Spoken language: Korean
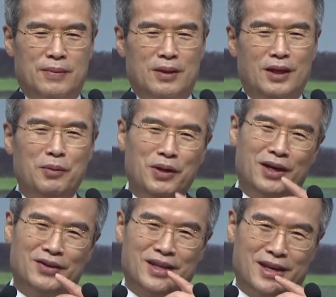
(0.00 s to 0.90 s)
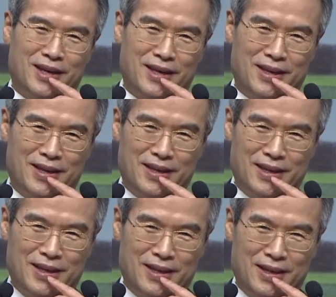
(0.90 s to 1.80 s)
입이라고 생각해.
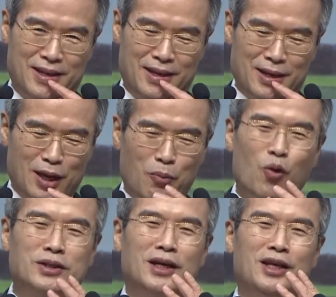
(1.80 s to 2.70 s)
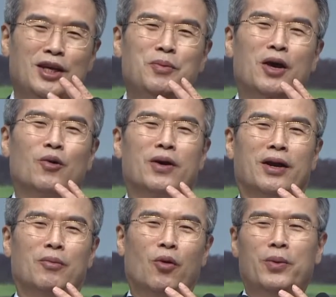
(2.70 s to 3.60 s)
그 목사는 입의
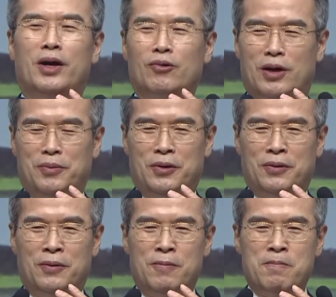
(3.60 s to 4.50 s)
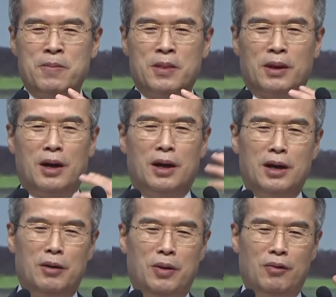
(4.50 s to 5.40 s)
역할이에요. 몸이라고 하면 그게
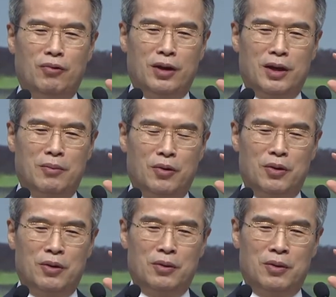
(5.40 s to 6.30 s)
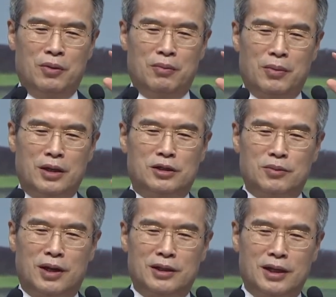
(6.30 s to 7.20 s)
하나님이 우리에게 뭘
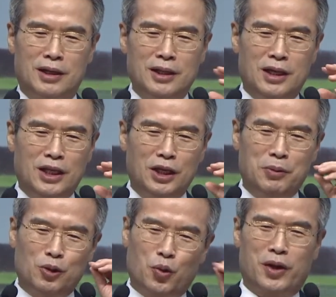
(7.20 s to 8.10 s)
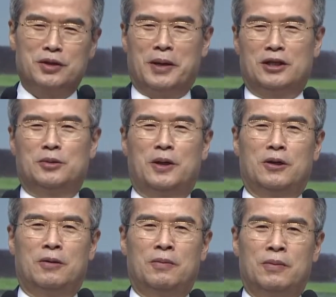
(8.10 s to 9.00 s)
말씀을 할 때는 입을 통해서 말씀하는
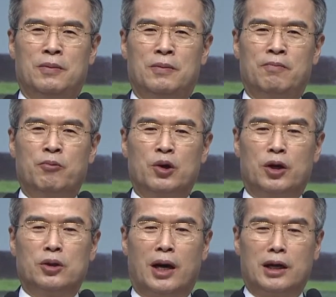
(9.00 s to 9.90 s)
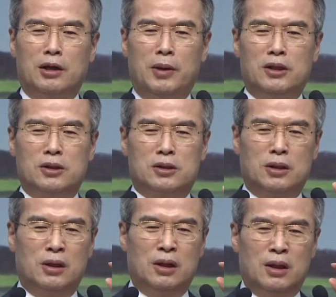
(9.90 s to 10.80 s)
겁예요 그래서 하나님의
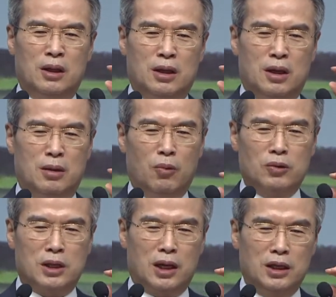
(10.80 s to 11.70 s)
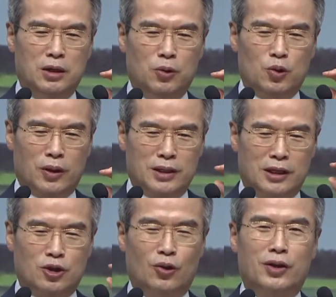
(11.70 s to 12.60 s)
뜻을 목사가 입을 통해 잘
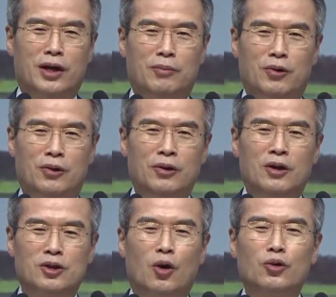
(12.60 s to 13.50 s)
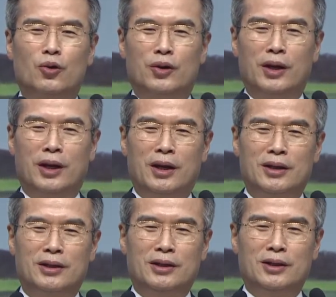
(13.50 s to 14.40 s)
전달하면 성도들이
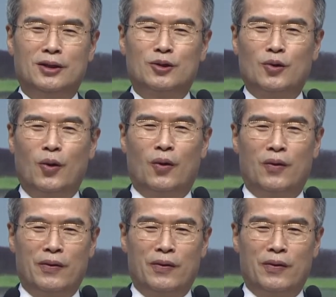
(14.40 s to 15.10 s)
그걸 듣고